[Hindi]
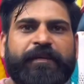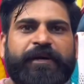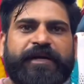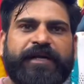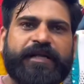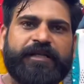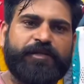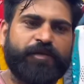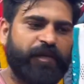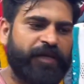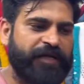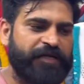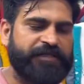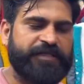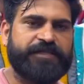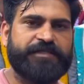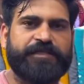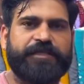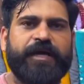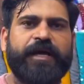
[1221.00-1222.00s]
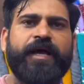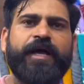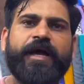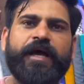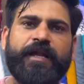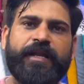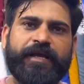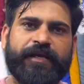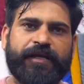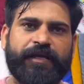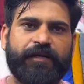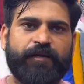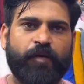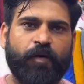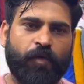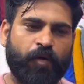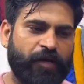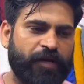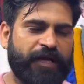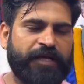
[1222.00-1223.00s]
बंडल है तो लेके जा सकता है लेकिन
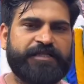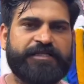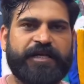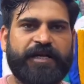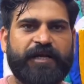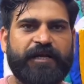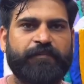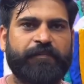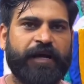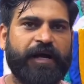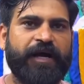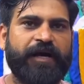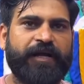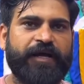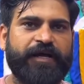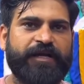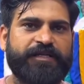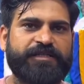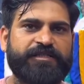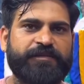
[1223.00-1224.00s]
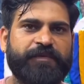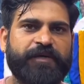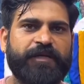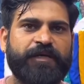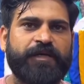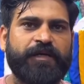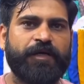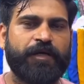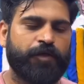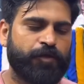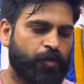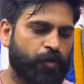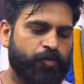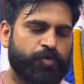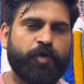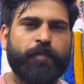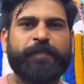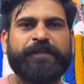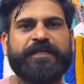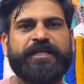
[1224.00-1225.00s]
ऑनलाइन जो अगर मंगा रहा है कस्टमर तो
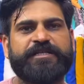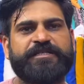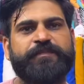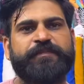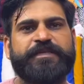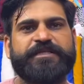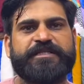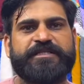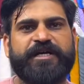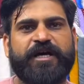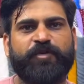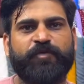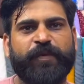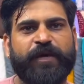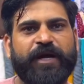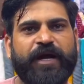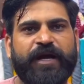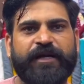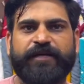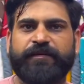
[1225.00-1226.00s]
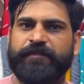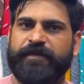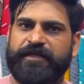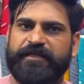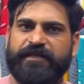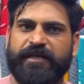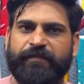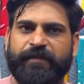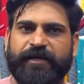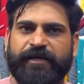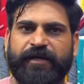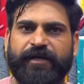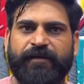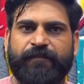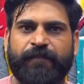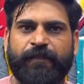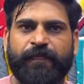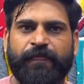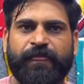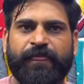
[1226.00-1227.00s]
उसको पंद्रह से बीस हज़ार रुपये का आइटम खरीदना पड़ेगा तो
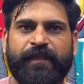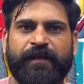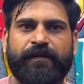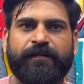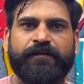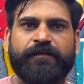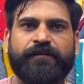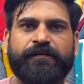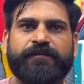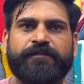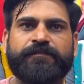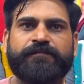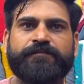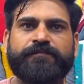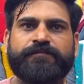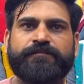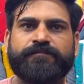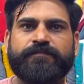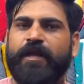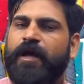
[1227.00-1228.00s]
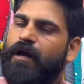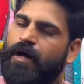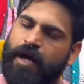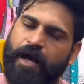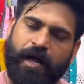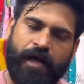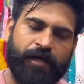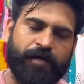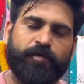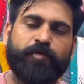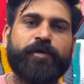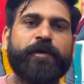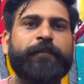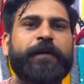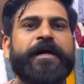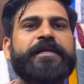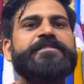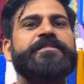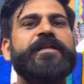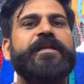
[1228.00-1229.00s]
इतनी क्वानिटी आपको मेंटेन करनी पड़ेगी हाँ क्योंकि
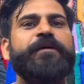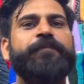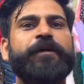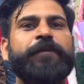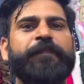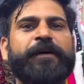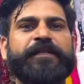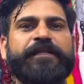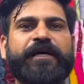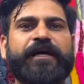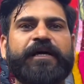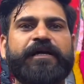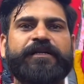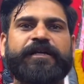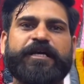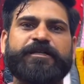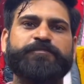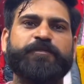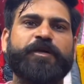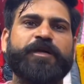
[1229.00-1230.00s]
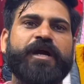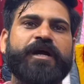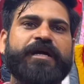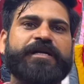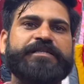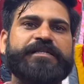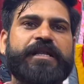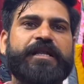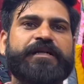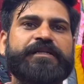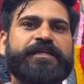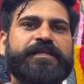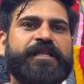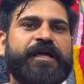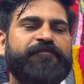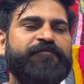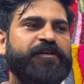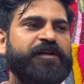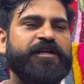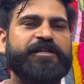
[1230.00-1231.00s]
पार्सल नहीं बन पाता है ट्रांसपोर्ट का खर्चा लग जाता है
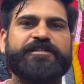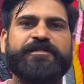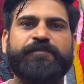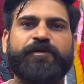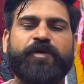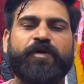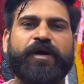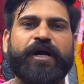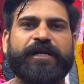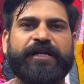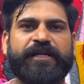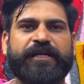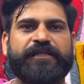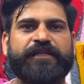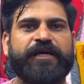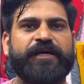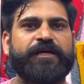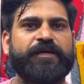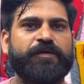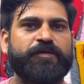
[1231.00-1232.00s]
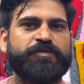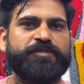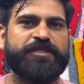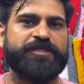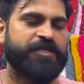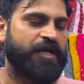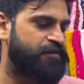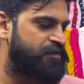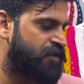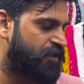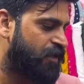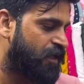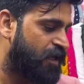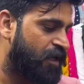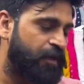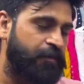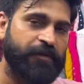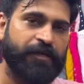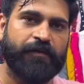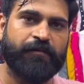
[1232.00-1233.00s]
फिर कस्टमर को घाटा रहता है उसी हिसाब से
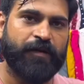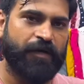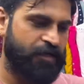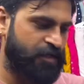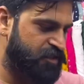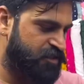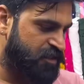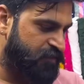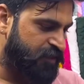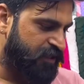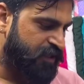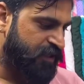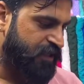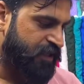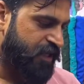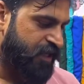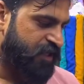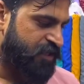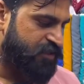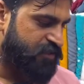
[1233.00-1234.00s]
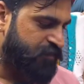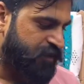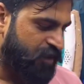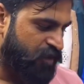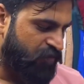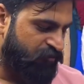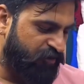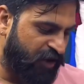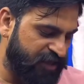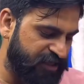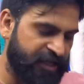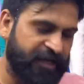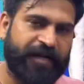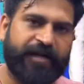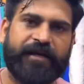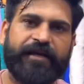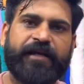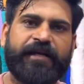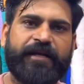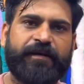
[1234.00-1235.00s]
मतलब कस्टमर के ये कस्टमर को फायदा
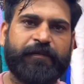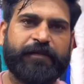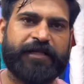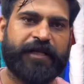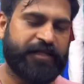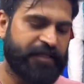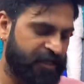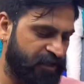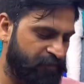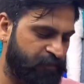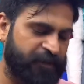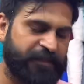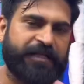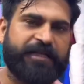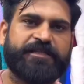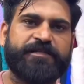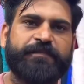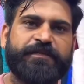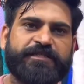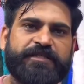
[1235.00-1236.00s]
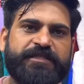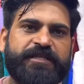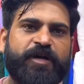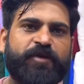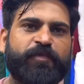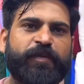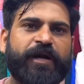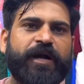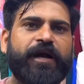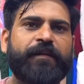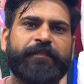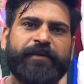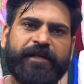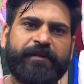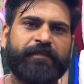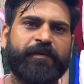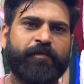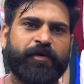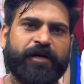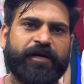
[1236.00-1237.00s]
रहने के लिए बताते हैं कि पंद्रह से बीस हज़ार रुपए का
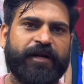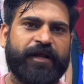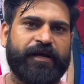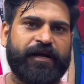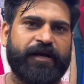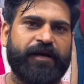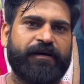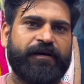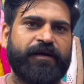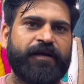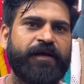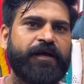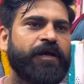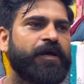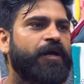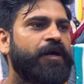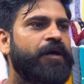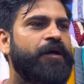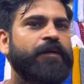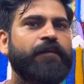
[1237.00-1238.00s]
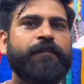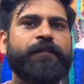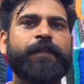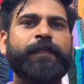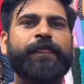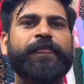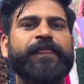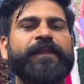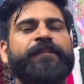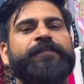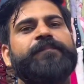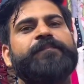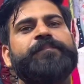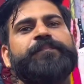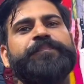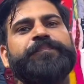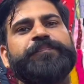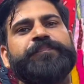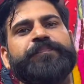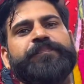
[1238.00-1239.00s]
मिनिमम ऑर्डर रहेगा ठीक है जैसे जानेंगे कहाँ
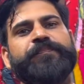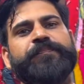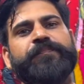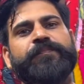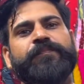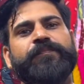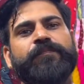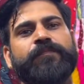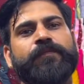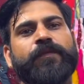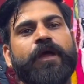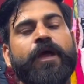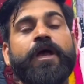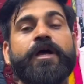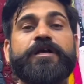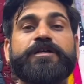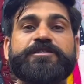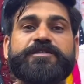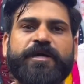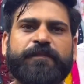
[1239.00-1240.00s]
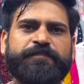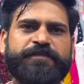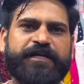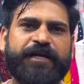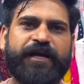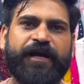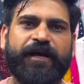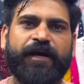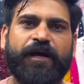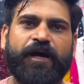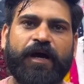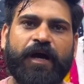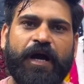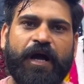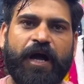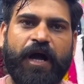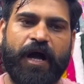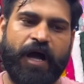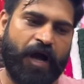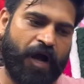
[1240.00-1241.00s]
कहाँ तक आपकी डिलीवरी अवेलेबल है सब जगह
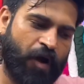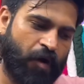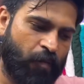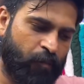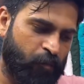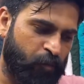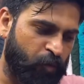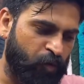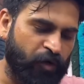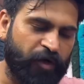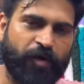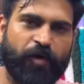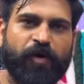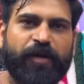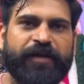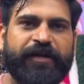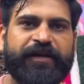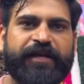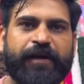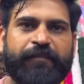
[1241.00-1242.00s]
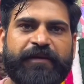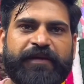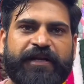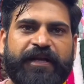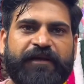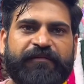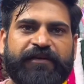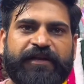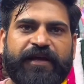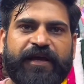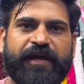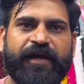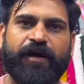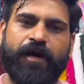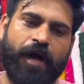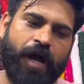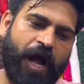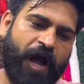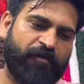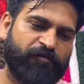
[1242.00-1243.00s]
बिल्कुल पूरी ऑल इंडिया में डिलीवरी है
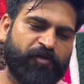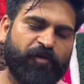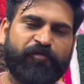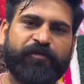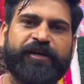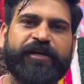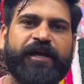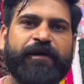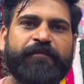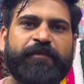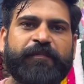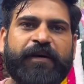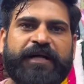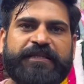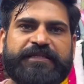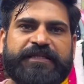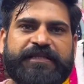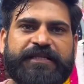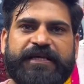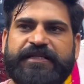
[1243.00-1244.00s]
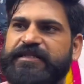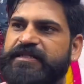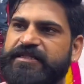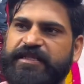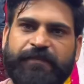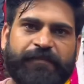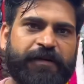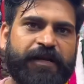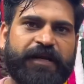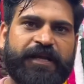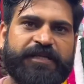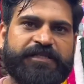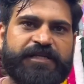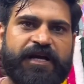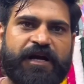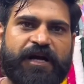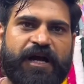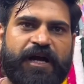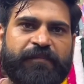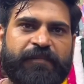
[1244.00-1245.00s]
आउट ऑफ इंडिया भी माल जाता है जैसे अपना लेस का
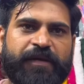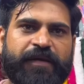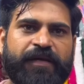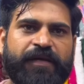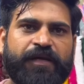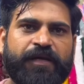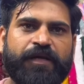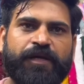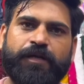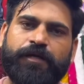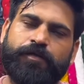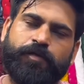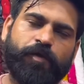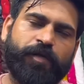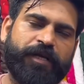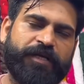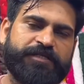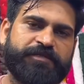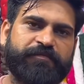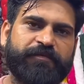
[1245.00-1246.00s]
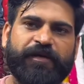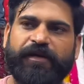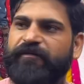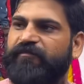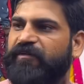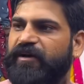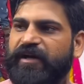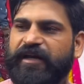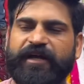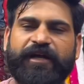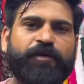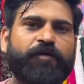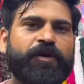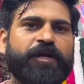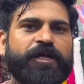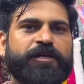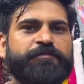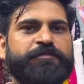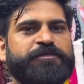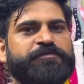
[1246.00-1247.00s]
काम है जी तो लेस भी वगैरह और
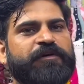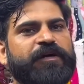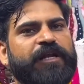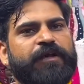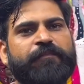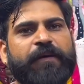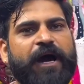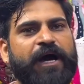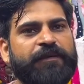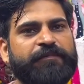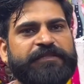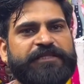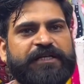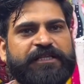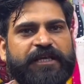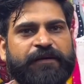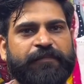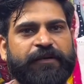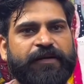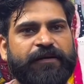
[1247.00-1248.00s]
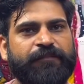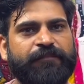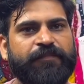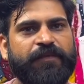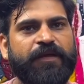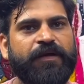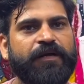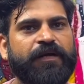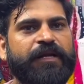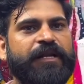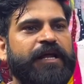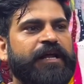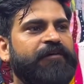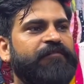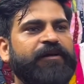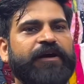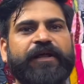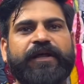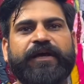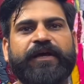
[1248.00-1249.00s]
कटपीस वगैरह बाहर भी जाता है अपना बिल्कुल कनाडा
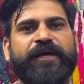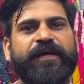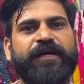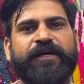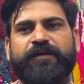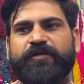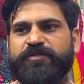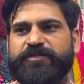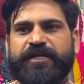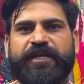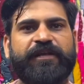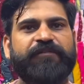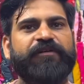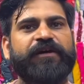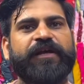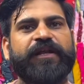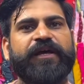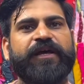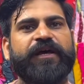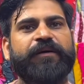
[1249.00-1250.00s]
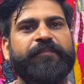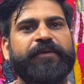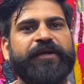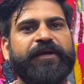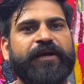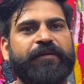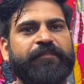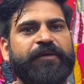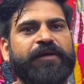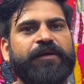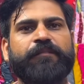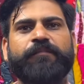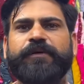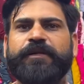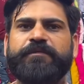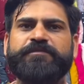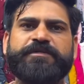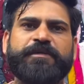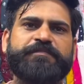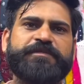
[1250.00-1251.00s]
वगैरह है ऑस्ट्रेलिया वगैरह है अमेरिका में
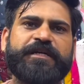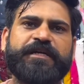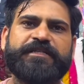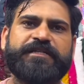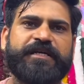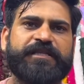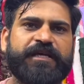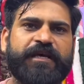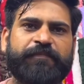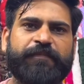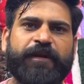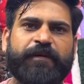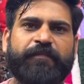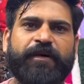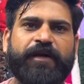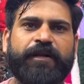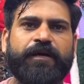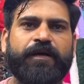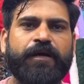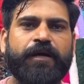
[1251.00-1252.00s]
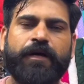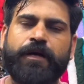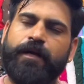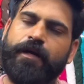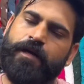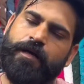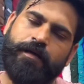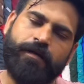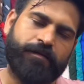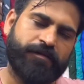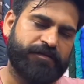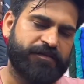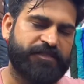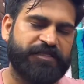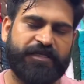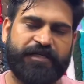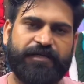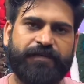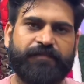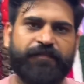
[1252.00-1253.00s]
मतलब सब जगह जाता तो है ब्रॉड भी सारी चीजें जाती रहती
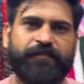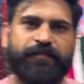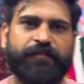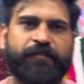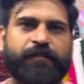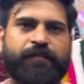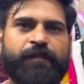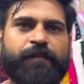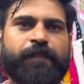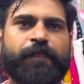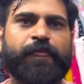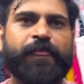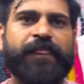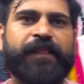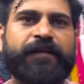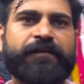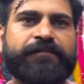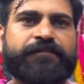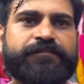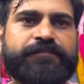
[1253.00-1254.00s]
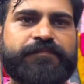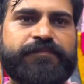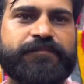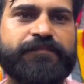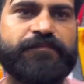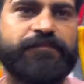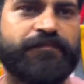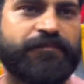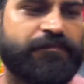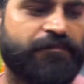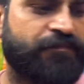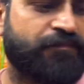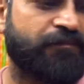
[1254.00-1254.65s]
है तो सर जैसे जान पा रहा हूँ जैसे कई बार